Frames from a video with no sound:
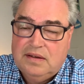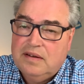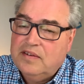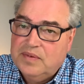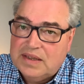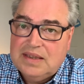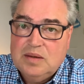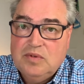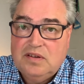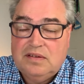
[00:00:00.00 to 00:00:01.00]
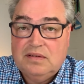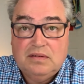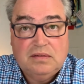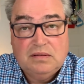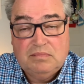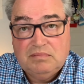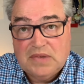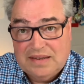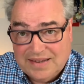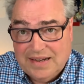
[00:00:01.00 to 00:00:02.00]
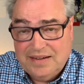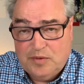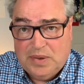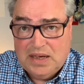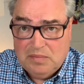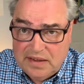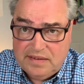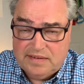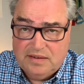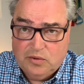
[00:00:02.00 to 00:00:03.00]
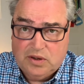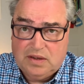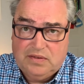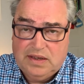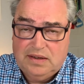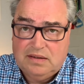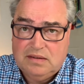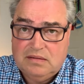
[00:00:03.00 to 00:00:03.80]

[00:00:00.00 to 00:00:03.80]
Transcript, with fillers: Es wird nämlich ähm, ein Teil des Parlaments neu gewählt.